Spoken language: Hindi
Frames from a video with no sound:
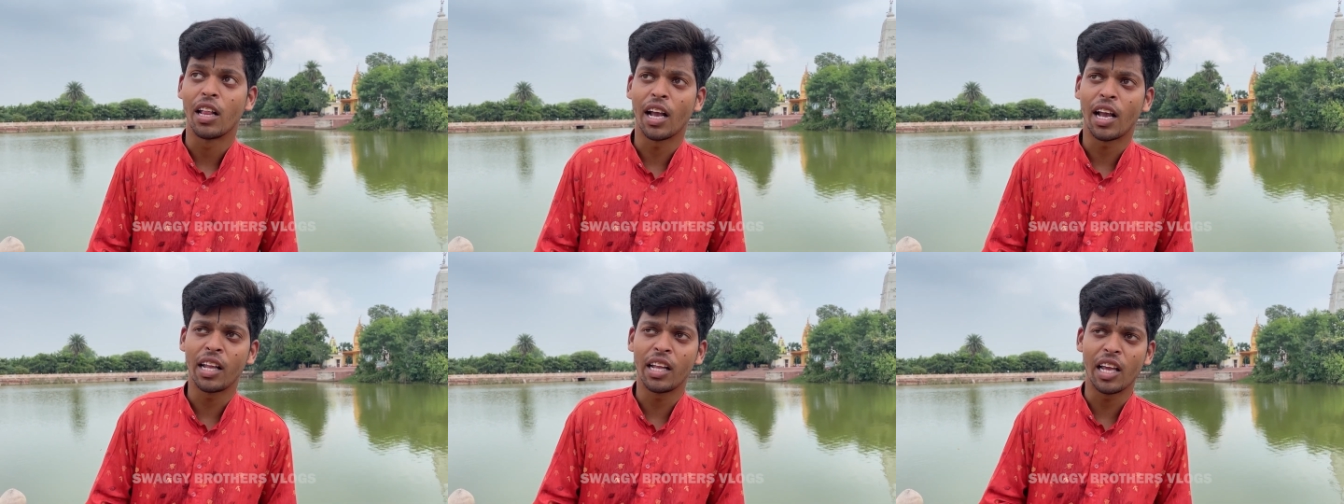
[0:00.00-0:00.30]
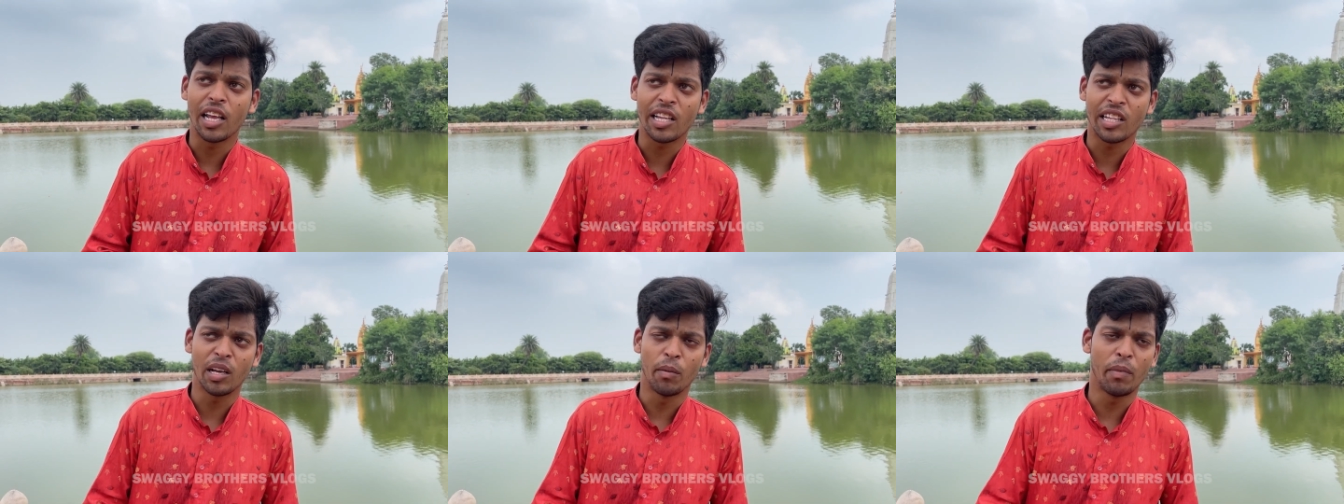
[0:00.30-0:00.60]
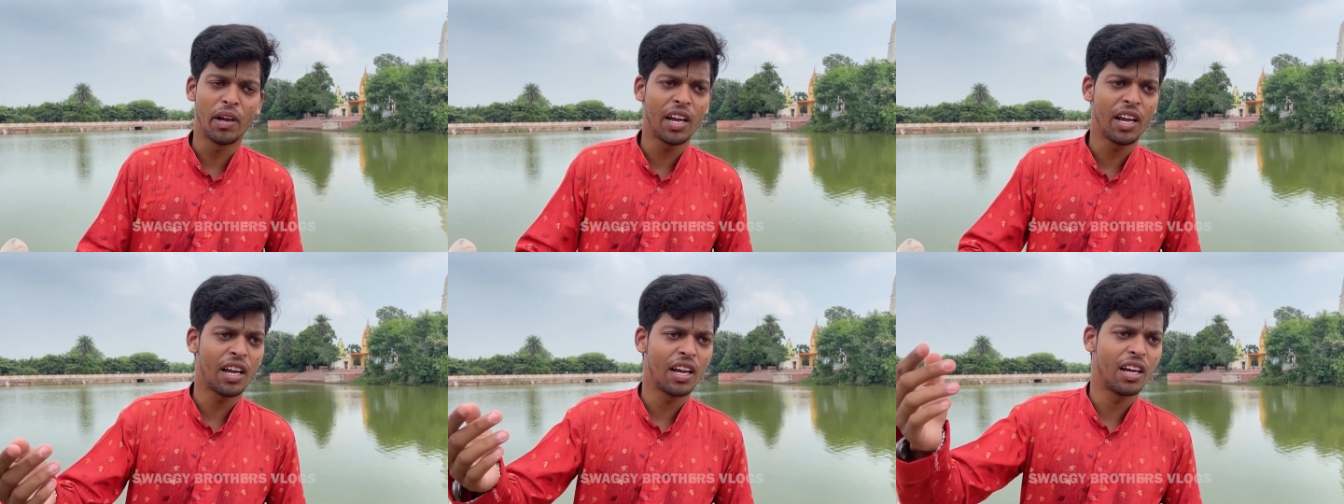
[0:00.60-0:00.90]
लेकिन इस
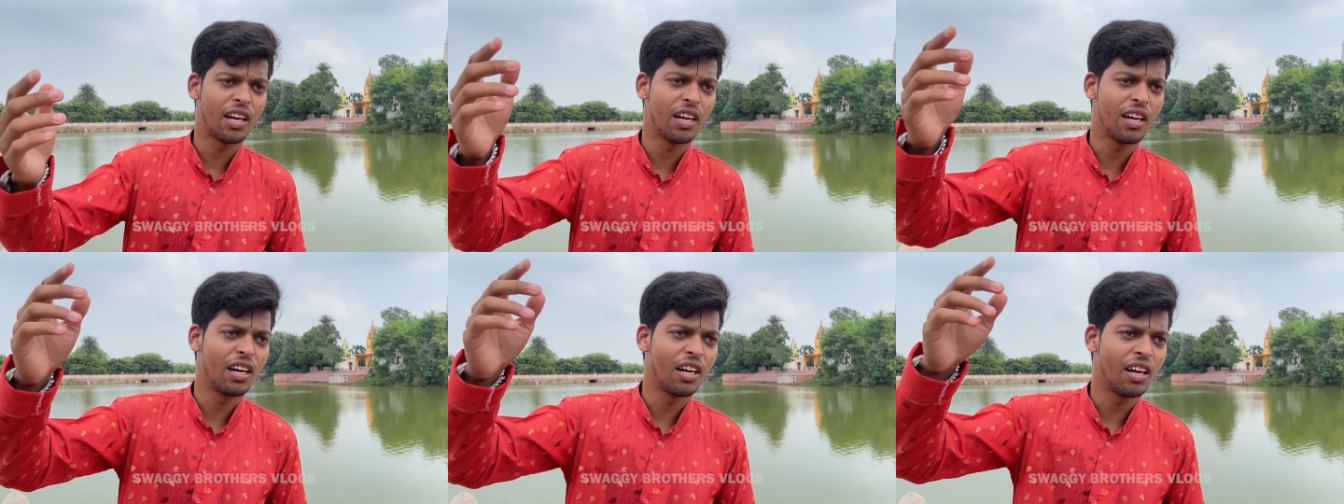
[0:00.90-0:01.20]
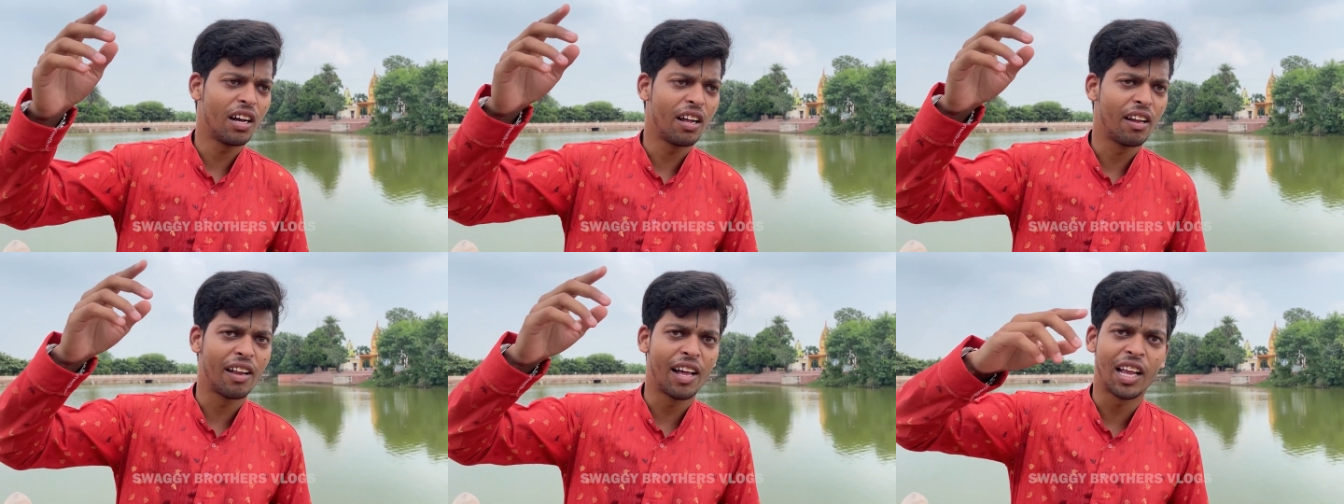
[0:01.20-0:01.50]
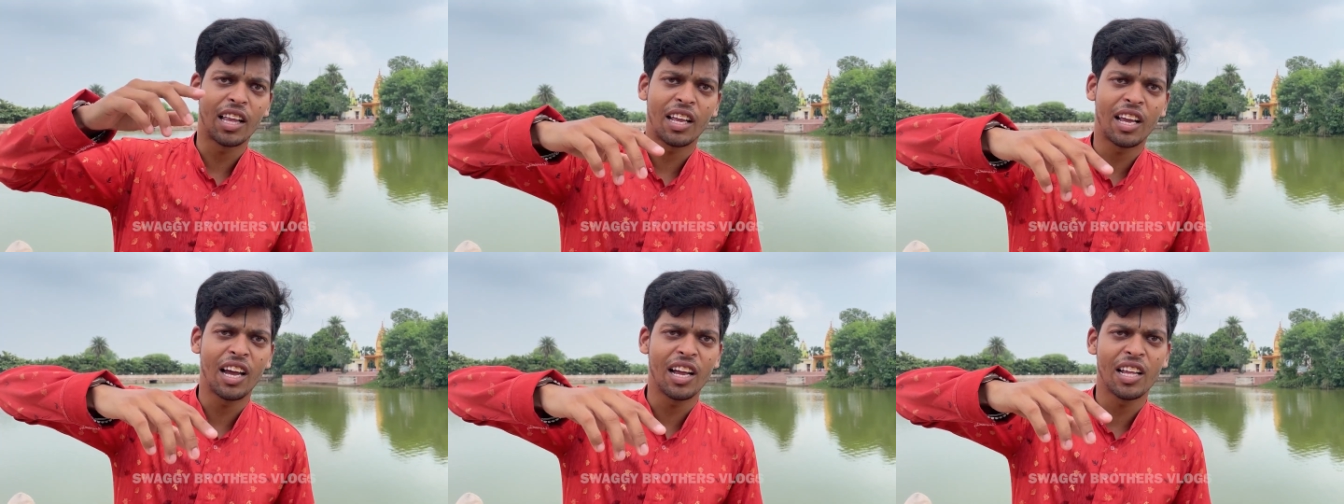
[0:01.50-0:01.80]
समय
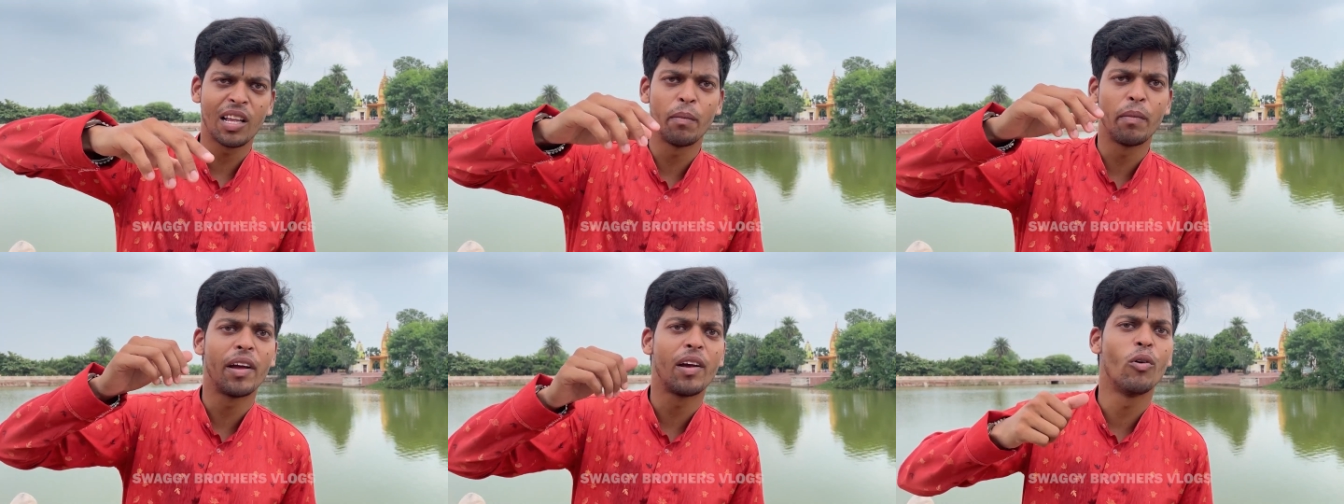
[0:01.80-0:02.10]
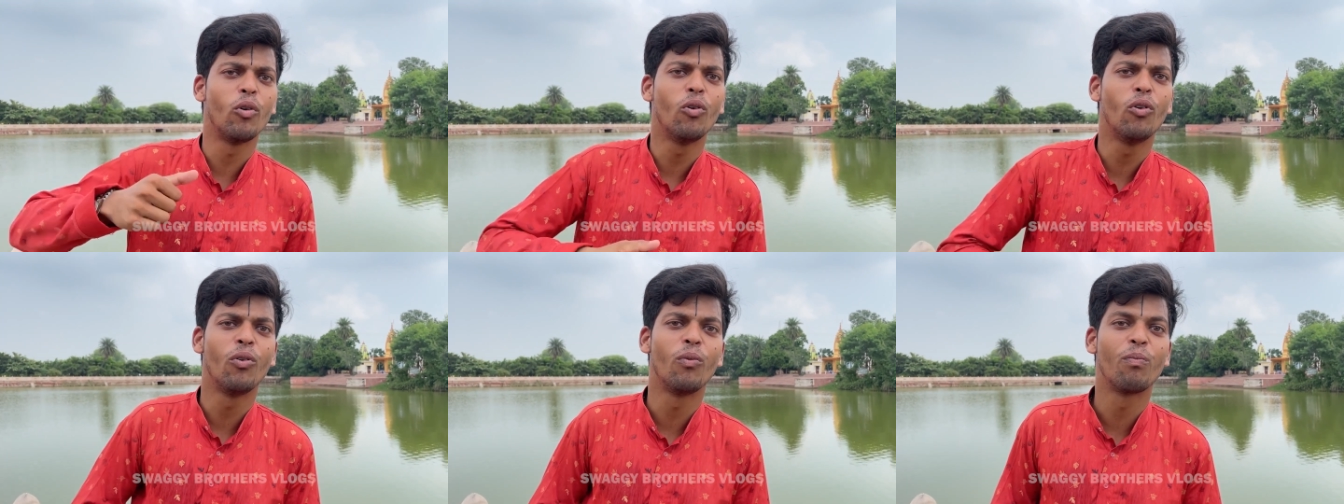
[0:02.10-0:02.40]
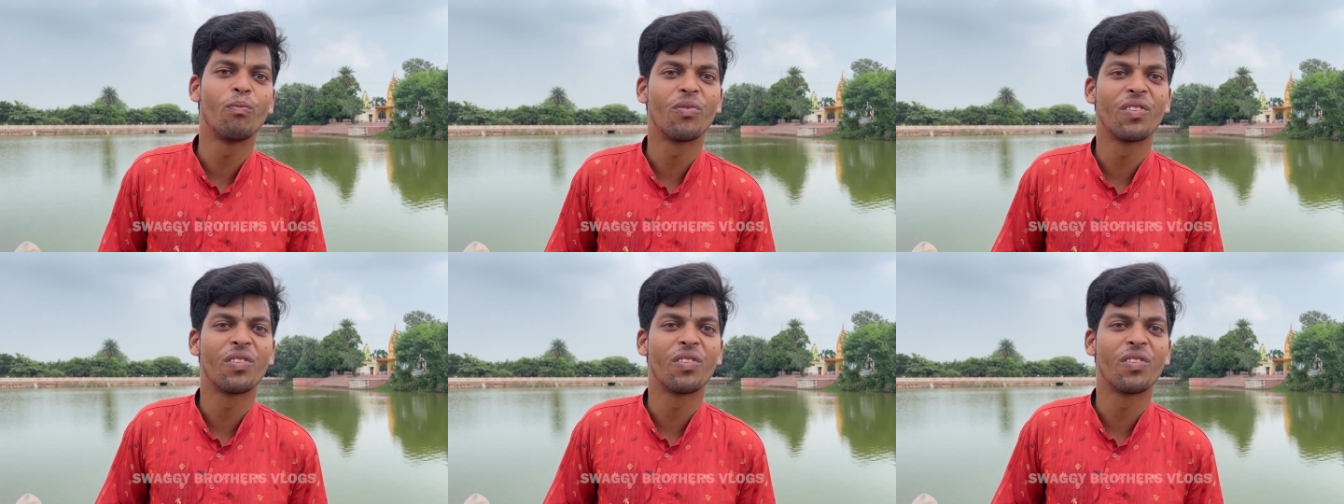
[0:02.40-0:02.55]
रात का समय हो